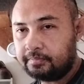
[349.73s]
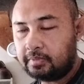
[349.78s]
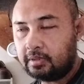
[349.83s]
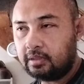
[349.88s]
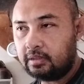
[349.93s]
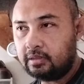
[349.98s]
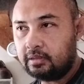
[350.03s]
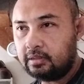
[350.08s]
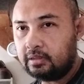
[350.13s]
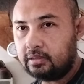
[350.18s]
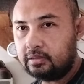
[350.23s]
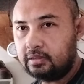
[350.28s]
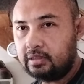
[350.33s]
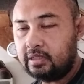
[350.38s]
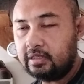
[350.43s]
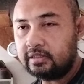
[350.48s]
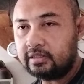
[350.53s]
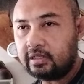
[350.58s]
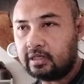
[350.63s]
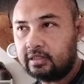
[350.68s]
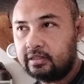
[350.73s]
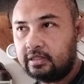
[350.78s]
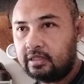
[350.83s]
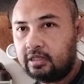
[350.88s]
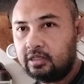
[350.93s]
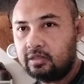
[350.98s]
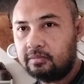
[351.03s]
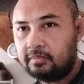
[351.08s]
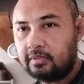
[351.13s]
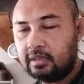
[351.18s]
pakipag-deal sa
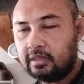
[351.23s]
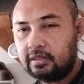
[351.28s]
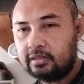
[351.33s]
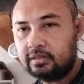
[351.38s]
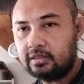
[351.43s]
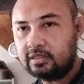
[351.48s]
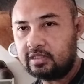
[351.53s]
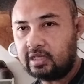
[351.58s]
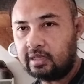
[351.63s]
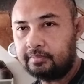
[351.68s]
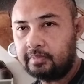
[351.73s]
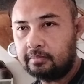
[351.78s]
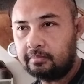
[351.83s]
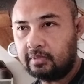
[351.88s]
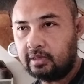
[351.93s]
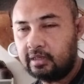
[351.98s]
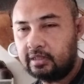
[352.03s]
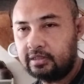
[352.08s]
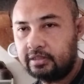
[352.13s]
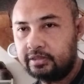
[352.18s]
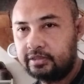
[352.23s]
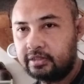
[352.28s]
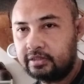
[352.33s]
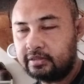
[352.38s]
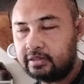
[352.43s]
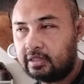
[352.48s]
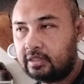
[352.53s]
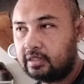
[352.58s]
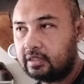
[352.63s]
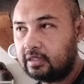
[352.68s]
kanila yung mga sasabi mga
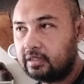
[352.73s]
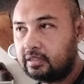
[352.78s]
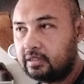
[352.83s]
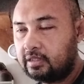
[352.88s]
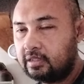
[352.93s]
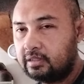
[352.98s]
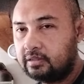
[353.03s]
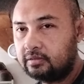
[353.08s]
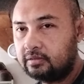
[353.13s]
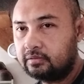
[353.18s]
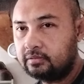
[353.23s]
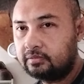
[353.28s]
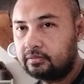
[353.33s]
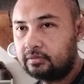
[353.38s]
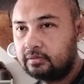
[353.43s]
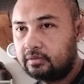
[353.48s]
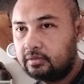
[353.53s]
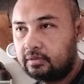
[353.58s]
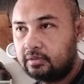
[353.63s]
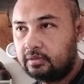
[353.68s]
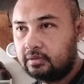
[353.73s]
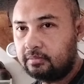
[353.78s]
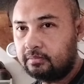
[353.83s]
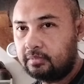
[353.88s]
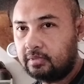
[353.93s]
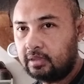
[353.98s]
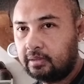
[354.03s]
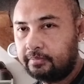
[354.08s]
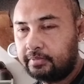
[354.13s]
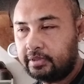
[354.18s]
legit talaga na
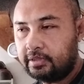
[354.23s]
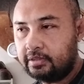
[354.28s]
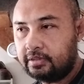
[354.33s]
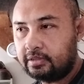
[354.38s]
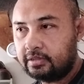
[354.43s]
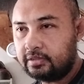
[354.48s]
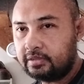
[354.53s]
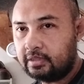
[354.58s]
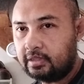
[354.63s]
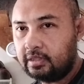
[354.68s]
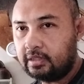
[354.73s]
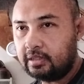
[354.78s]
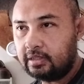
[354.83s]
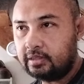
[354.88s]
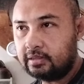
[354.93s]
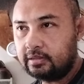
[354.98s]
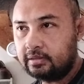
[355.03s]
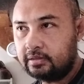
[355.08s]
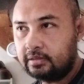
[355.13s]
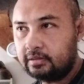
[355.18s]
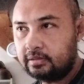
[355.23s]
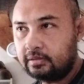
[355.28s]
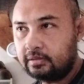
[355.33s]
mga breeders talaga.